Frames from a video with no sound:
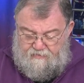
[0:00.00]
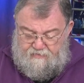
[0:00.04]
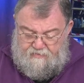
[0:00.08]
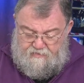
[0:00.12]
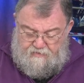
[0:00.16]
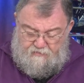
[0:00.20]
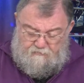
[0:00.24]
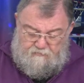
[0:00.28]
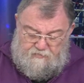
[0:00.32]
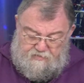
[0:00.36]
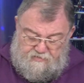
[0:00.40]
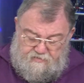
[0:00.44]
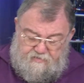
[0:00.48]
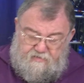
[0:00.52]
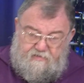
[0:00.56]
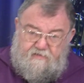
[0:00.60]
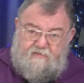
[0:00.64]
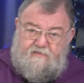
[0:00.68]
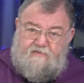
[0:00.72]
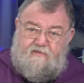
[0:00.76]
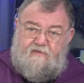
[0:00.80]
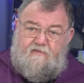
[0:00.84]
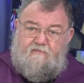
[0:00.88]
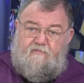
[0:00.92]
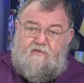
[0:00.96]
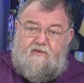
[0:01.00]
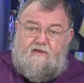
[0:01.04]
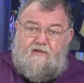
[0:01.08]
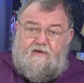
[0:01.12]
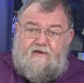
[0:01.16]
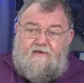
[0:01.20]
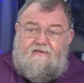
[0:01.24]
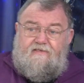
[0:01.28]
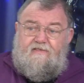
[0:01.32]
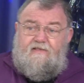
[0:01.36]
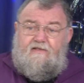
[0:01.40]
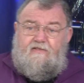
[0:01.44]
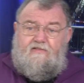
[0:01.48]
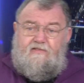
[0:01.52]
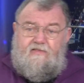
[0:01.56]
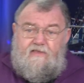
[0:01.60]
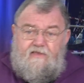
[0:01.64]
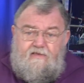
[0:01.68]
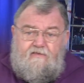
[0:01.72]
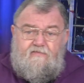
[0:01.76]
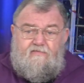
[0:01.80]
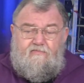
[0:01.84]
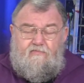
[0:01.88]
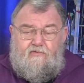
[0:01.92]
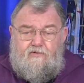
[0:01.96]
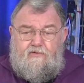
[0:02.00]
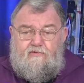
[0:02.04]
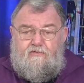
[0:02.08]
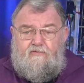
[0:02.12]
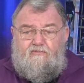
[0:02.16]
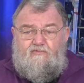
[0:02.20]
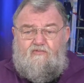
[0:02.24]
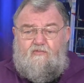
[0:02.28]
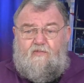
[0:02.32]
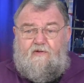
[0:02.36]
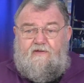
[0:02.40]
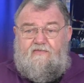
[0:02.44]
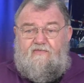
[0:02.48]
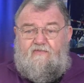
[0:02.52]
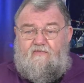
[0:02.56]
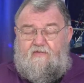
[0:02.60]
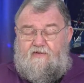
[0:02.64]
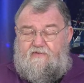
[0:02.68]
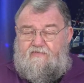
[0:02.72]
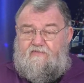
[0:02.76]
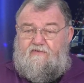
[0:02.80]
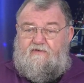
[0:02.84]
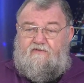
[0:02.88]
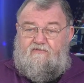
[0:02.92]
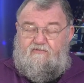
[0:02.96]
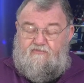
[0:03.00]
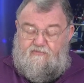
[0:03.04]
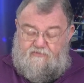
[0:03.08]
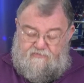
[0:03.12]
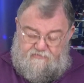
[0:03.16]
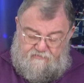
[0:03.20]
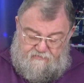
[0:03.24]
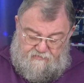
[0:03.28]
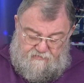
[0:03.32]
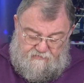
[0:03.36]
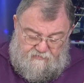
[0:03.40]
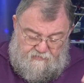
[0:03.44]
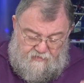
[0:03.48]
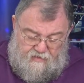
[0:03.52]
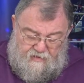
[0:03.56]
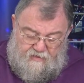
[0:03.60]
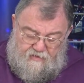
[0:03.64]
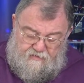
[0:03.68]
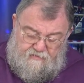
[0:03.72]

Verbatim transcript: damit die wieder richtig dicht wird und spritzwassergeschützt ist.